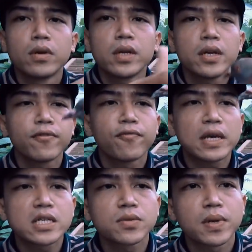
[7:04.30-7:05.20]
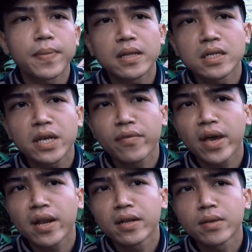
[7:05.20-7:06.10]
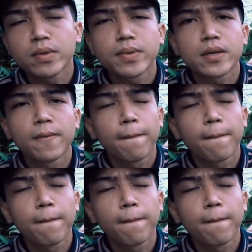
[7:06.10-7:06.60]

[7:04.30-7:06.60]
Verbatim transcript: ini fix merpati cewean teman-teman